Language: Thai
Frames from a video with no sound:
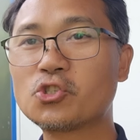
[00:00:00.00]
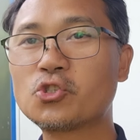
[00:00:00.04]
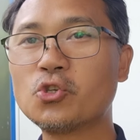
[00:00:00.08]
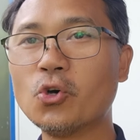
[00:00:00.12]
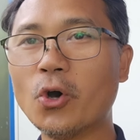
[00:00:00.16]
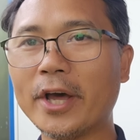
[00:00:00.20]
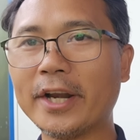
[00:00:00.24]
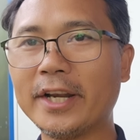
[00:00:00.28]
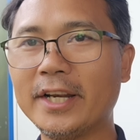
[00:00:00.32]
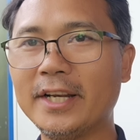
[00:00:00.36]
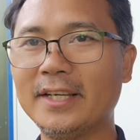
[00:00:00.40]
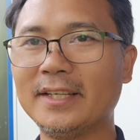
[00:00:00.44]

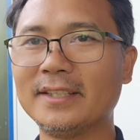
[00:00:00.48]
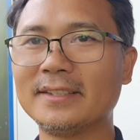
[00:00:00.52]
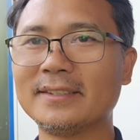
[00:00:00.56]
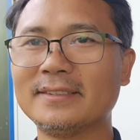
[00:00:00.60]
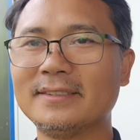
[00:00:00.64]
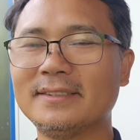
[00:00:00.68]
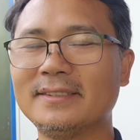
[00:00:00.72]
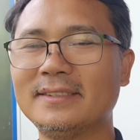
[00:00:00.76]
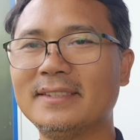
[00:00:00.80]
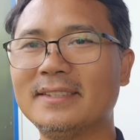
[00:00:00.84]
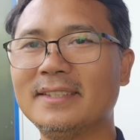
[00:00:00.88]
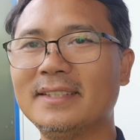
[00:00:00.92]
ส่วนหนึ่ง
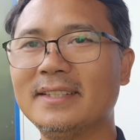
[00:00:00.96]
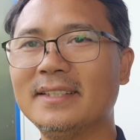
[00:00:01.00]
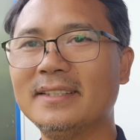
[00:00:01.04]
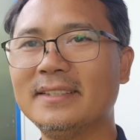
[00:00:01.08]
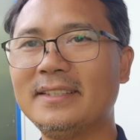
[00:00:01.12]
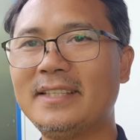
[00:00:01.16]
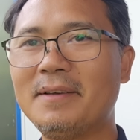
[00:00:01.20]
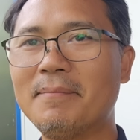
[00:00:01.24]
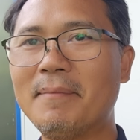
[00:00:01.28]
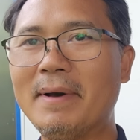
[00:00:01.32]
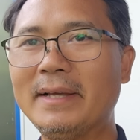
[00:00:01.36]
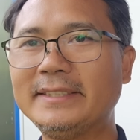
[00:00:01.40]

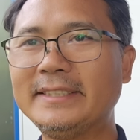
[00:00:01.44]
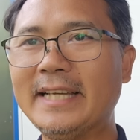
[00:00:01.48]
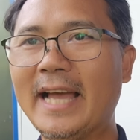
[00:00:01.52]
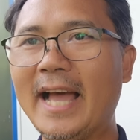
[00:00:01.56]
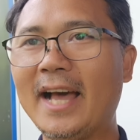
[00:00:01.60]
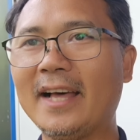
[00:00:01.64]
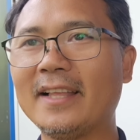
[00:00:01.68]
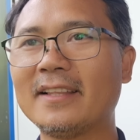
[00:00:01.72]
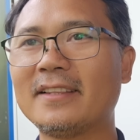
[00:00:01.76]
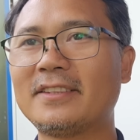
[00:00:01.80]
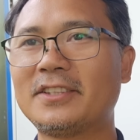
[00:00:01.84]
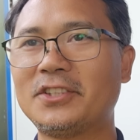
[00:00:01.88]
ที่มา
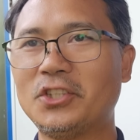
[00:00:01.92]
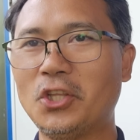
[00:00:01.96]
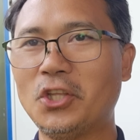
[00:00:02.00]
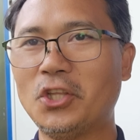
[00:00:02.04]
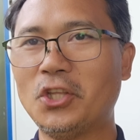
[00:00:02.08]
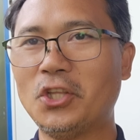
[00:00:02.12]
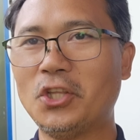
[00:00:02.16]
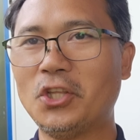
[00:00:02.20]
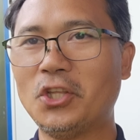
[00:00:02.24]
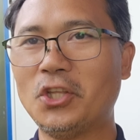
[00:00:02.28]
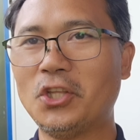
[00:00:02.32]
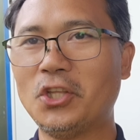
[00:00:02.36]
จากต้
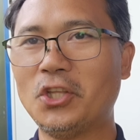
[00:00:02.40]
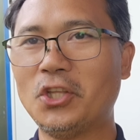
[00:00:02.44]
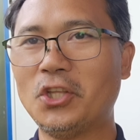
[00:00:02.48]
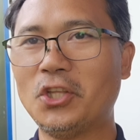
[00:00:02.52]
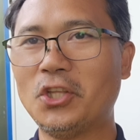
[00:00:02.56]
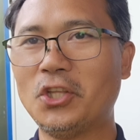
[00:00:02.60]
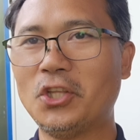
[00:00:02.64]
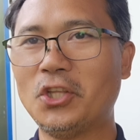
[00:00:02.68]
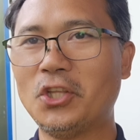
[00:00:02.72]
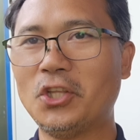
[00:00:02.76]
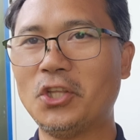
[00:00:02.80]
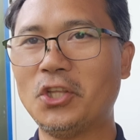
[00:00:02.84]
นมะพ
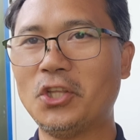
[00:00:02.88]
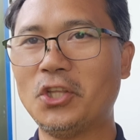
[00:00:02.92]
ร้าว